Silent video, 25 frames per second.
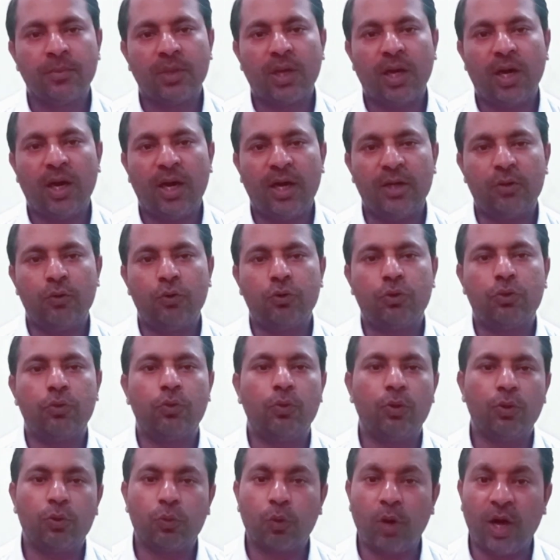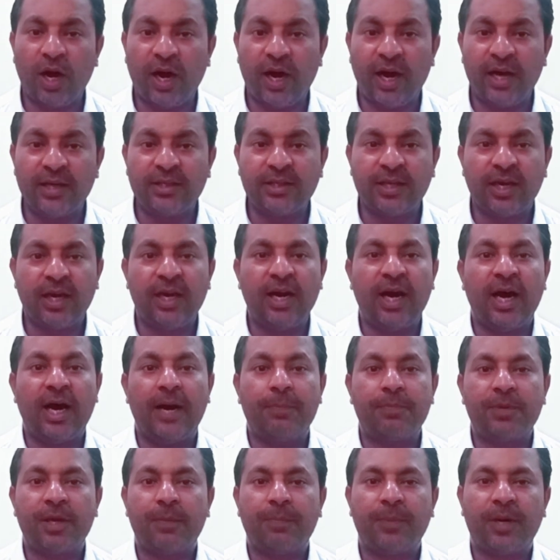हाँ दोस्तों तो आजकल
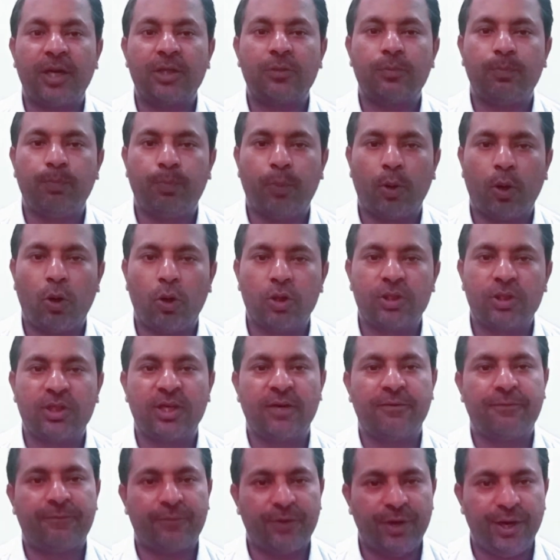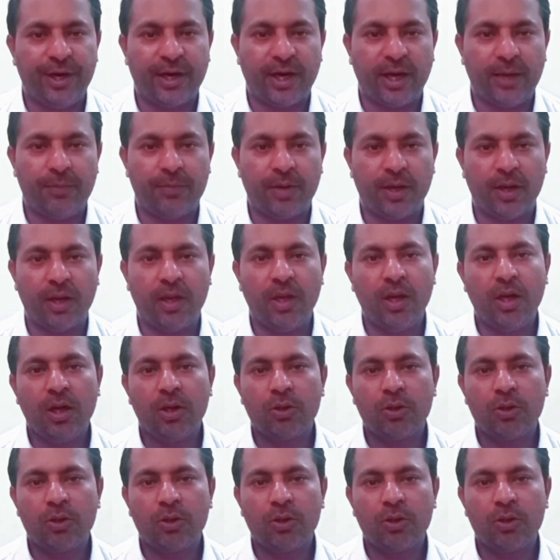आपके पास बहुत सा फ्री टाइम है